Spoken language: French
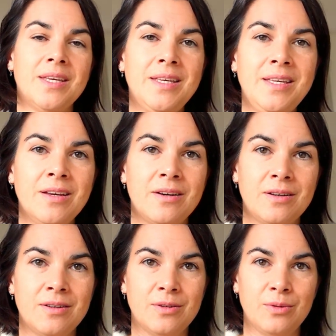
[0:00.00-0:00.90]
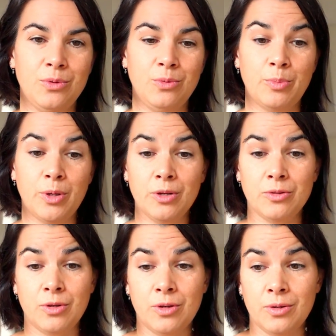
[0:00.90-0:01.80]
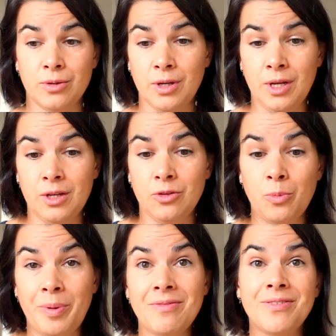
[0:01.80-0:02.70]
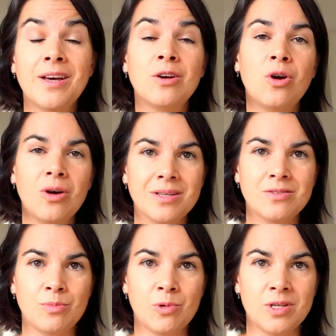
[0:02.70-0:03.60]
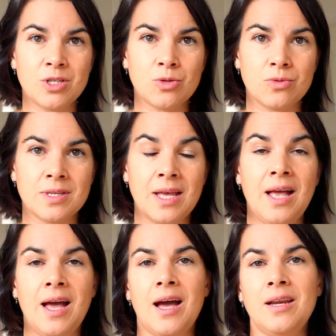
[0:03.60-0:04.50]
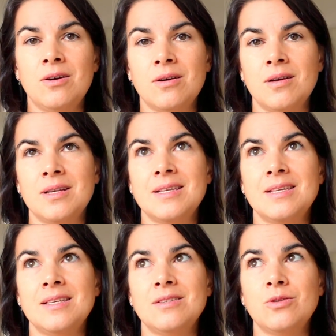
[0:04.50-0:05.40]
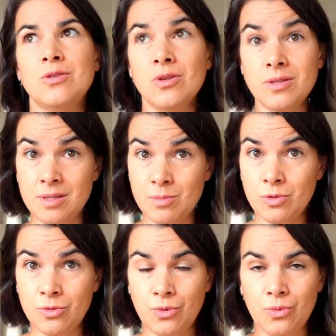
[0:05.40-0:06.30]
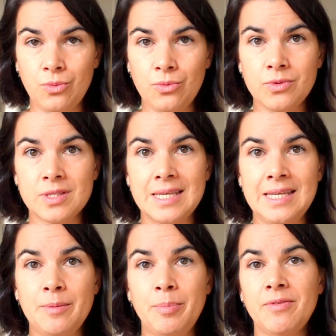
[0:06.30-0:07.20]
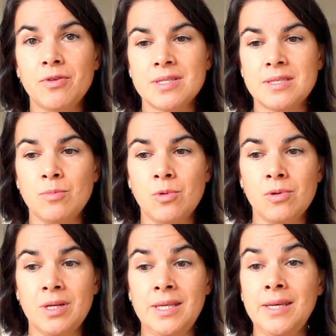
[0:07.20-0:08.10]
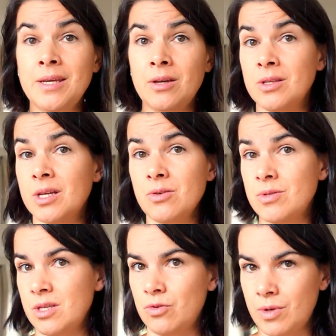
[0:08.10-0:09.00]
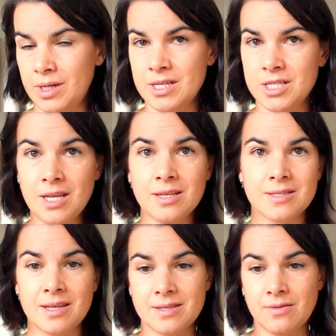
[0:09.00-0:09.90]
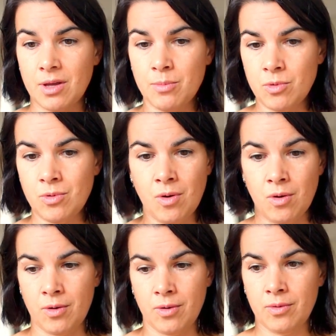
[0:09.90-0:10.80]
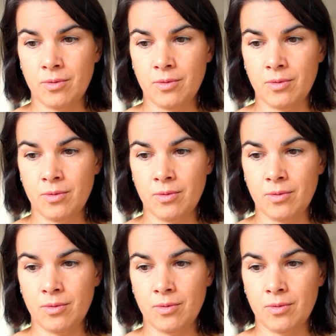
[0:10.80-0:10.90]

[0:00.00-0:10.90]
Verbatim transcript: et euh, une peur de ne pas faire correctement les choses. Alors, ce sentiment de honte, il n'est pas forcément lié à une réussite ou à de l'échec. Ça, c'est vraiment euh,